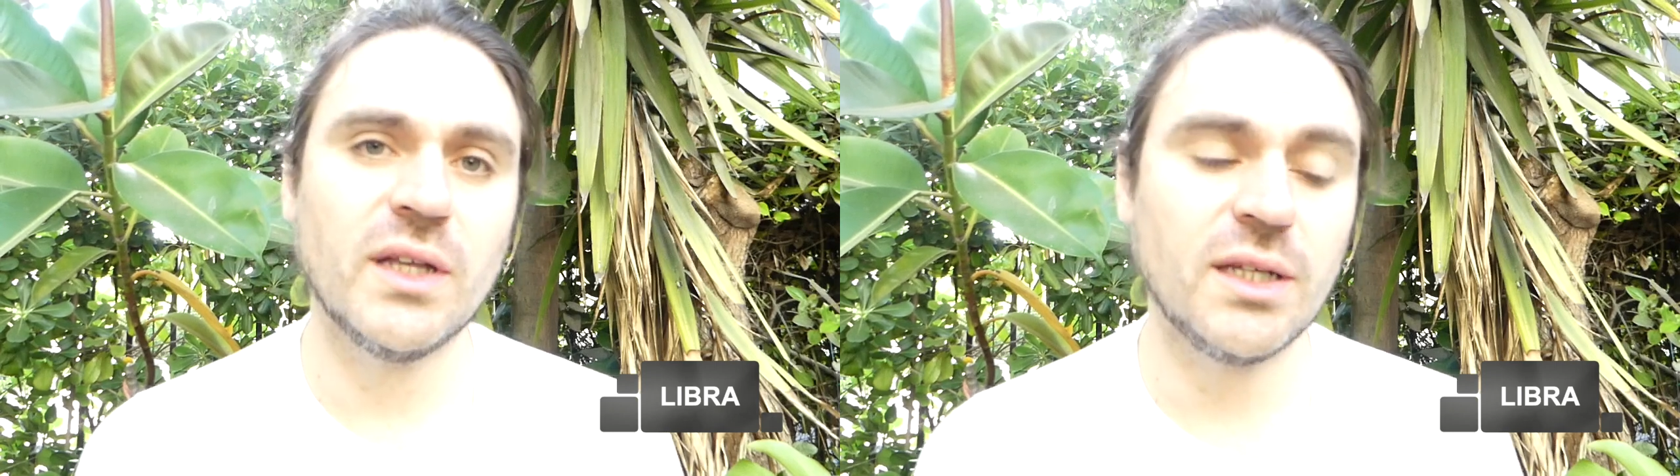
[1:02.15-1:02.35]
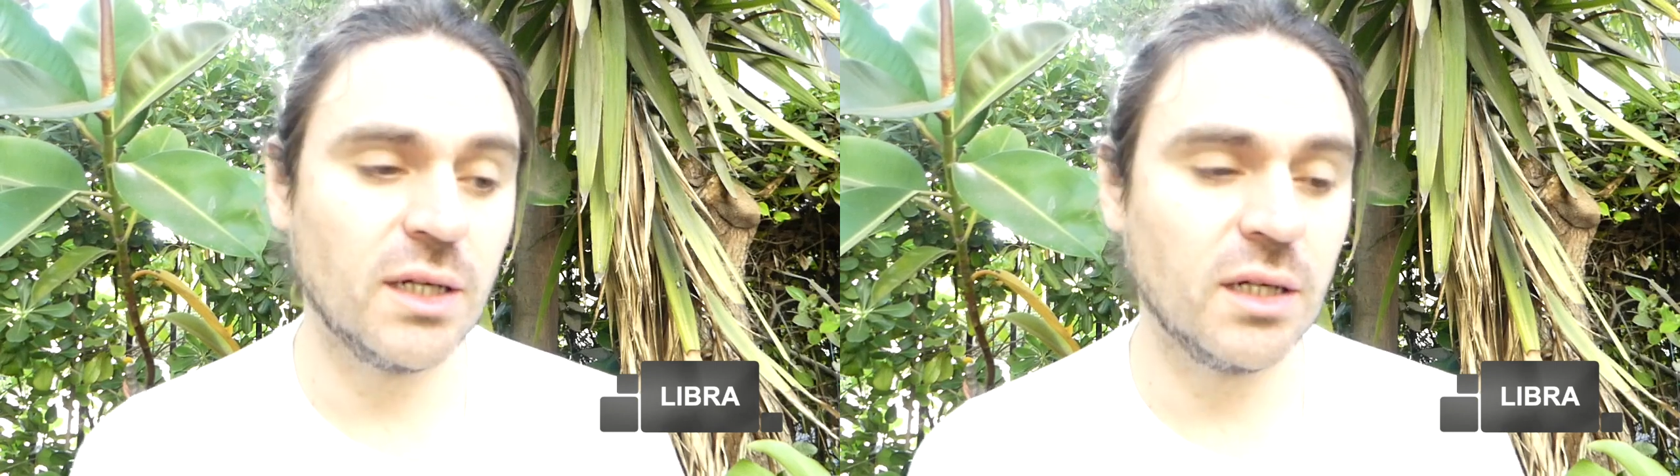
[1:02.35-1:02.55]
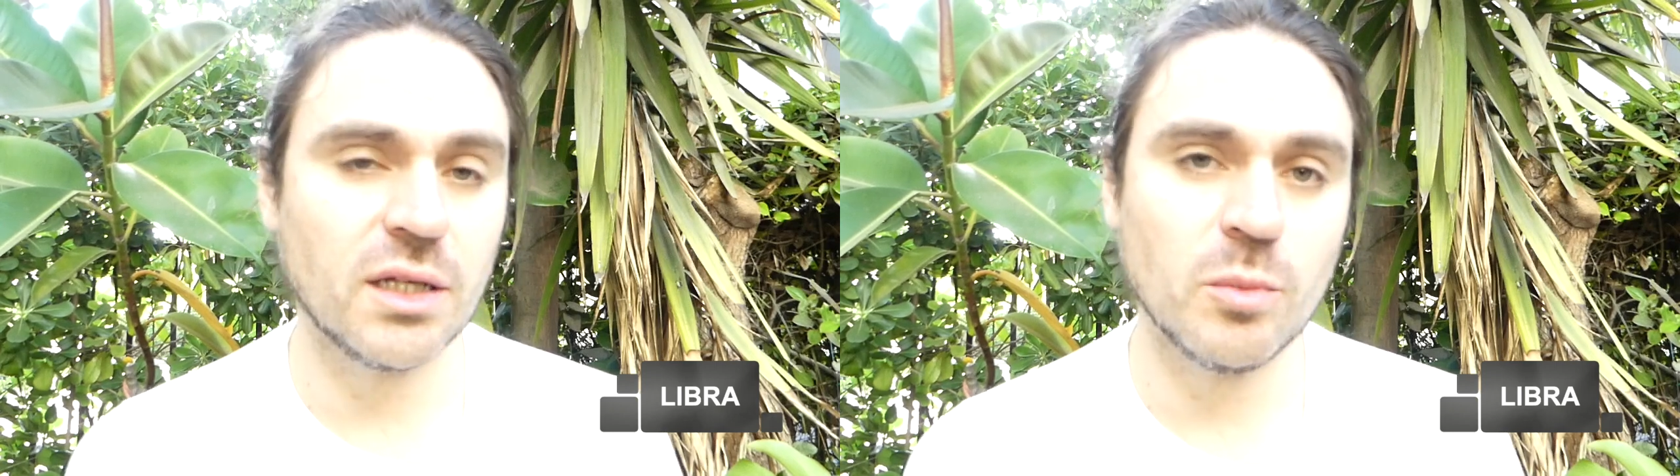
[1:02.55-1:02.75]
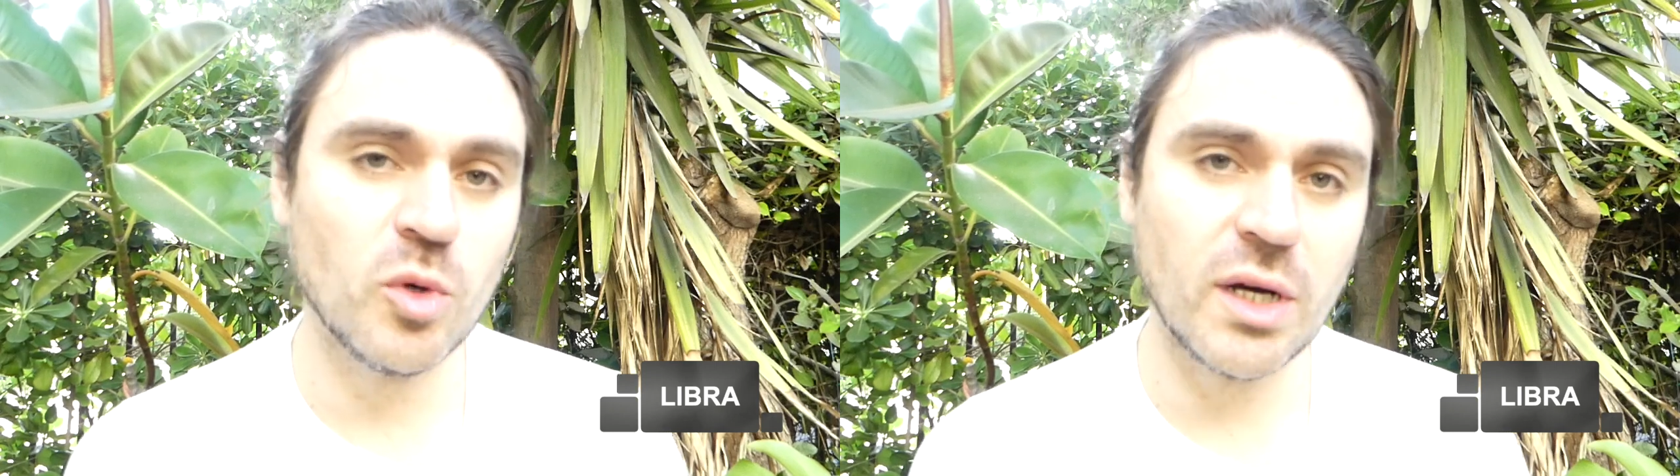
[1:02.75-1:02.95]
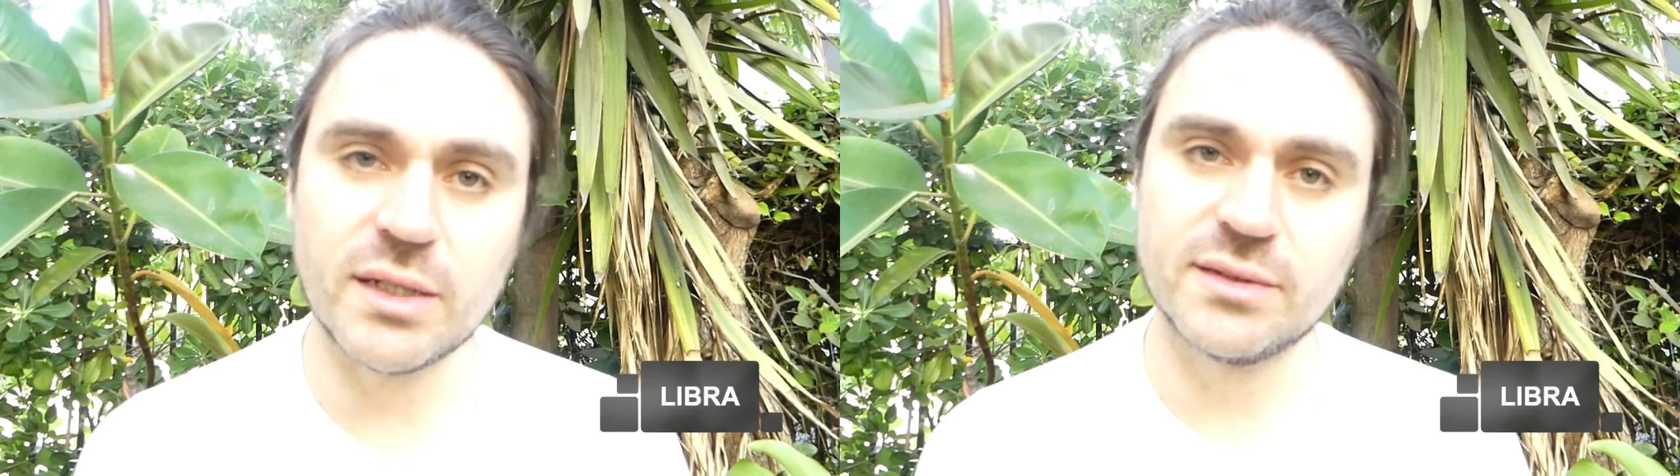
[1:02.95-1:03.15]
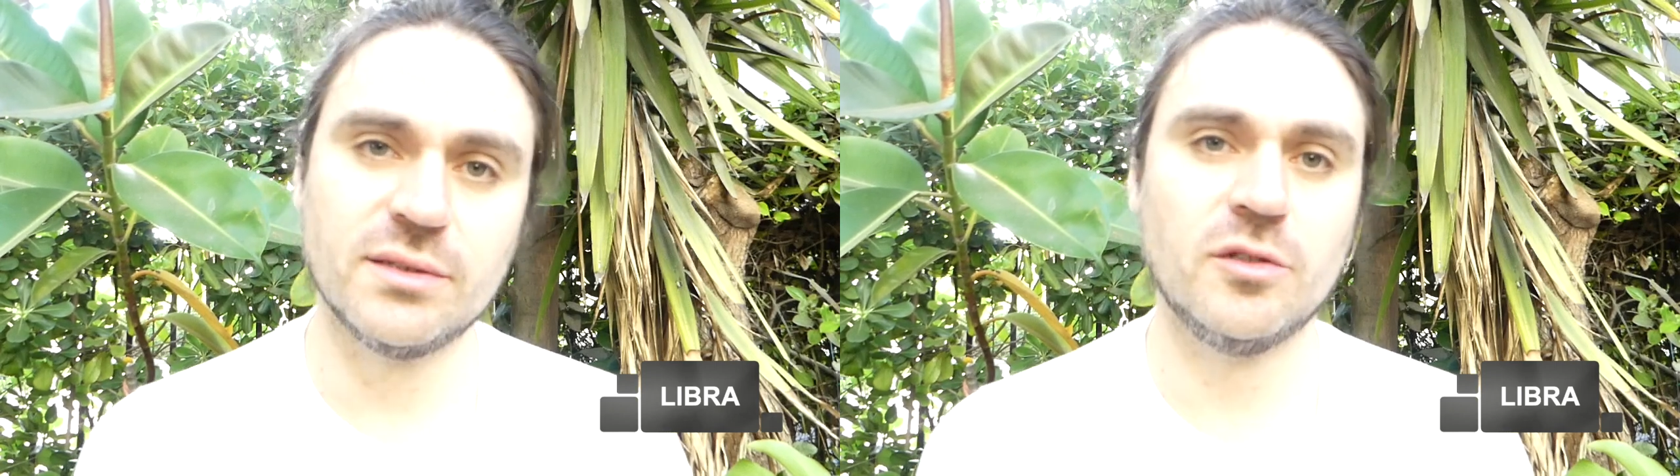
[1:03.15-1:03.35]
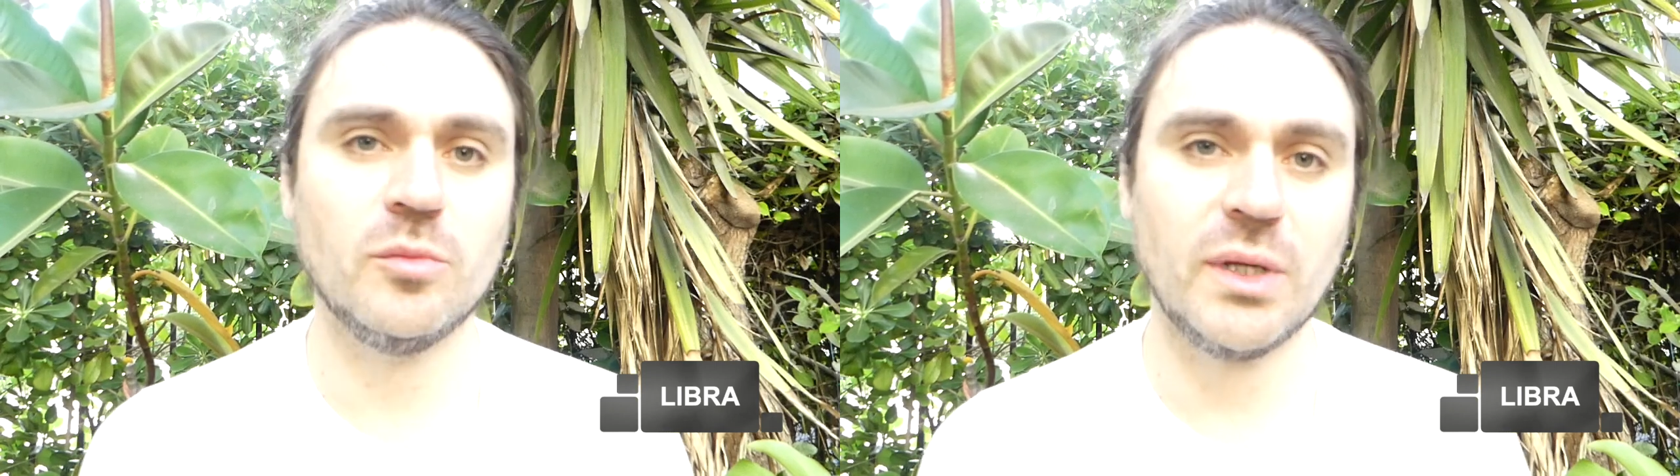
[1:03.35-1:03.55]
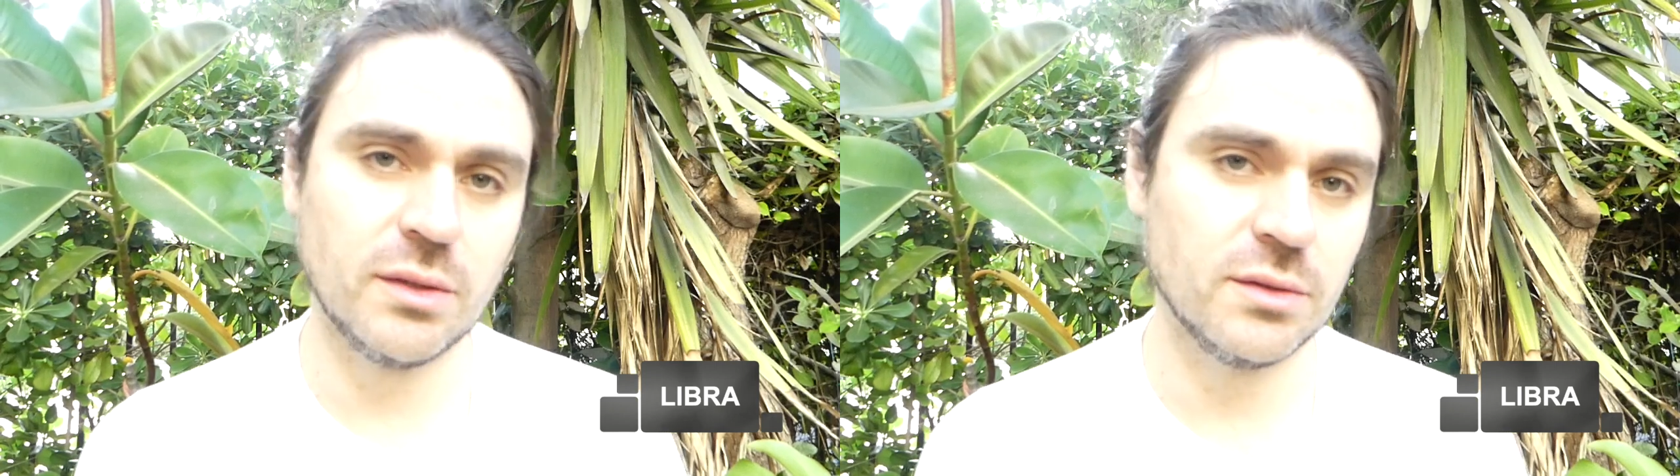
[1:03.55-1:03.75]
va a tener que mojarse
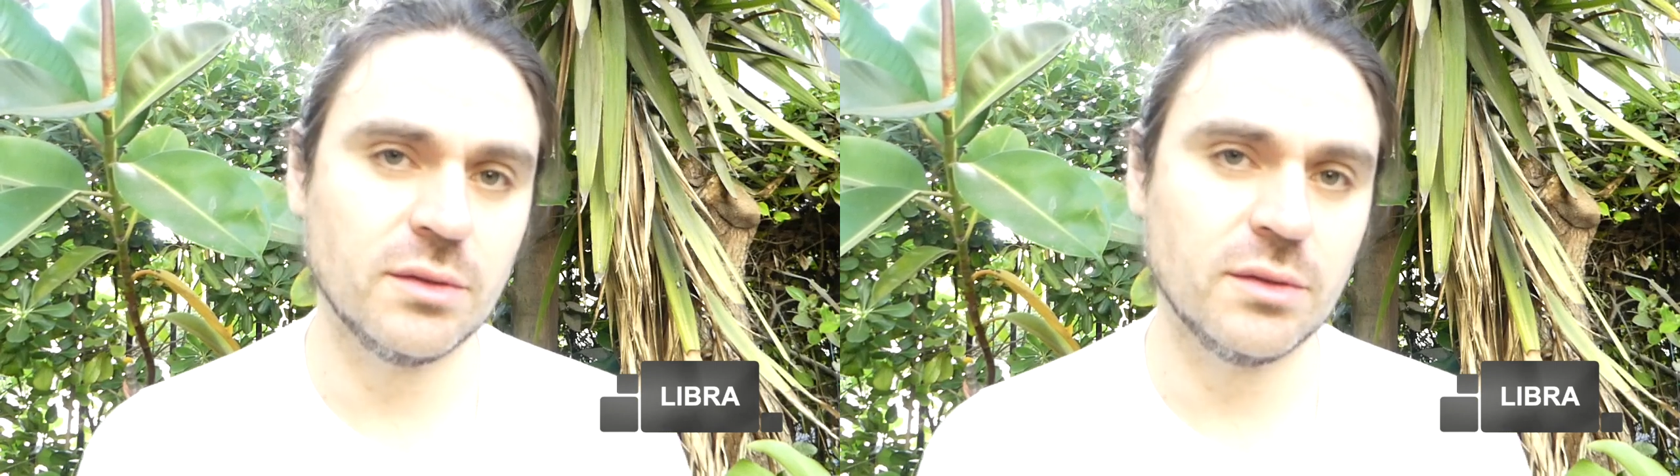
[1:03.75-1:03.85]
nomás